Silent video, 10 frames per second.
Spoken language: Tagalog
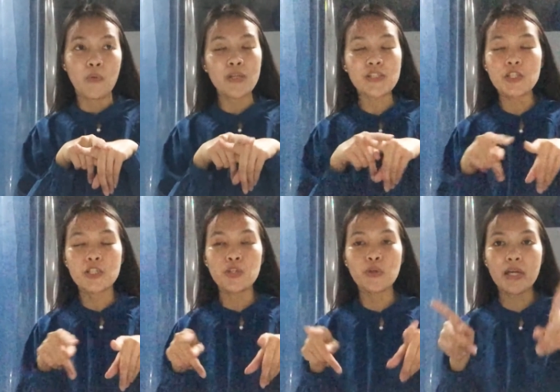
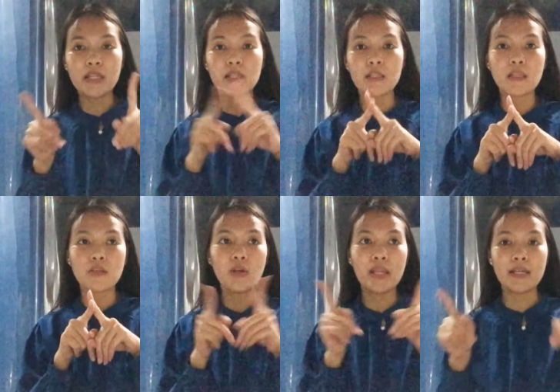which you can
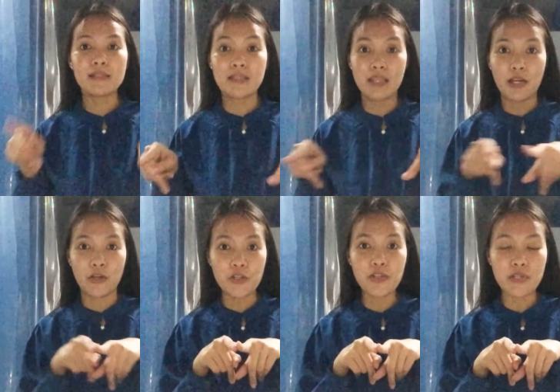collect
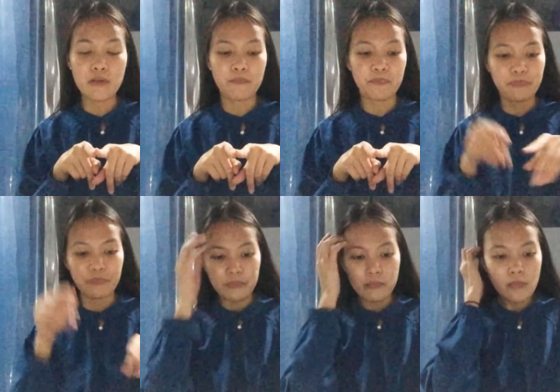stickers.
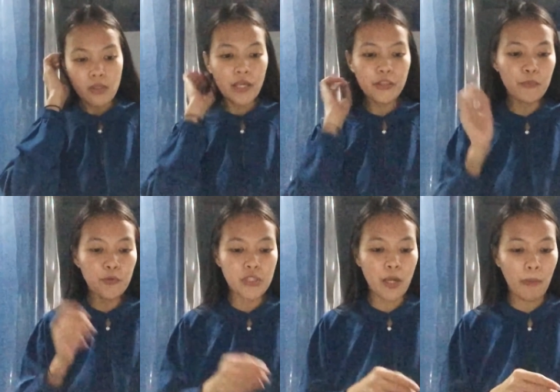Ito
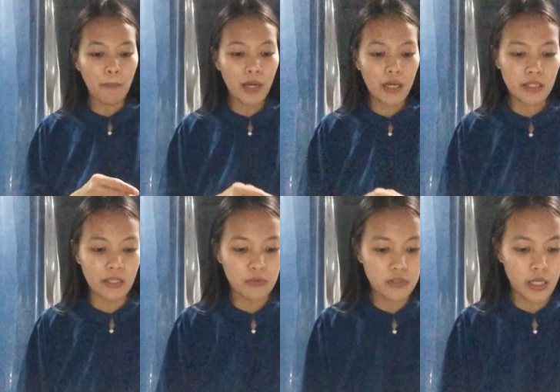po siya,
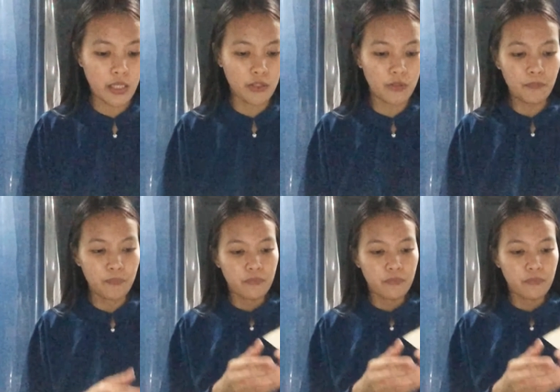papakita ko sa inyo.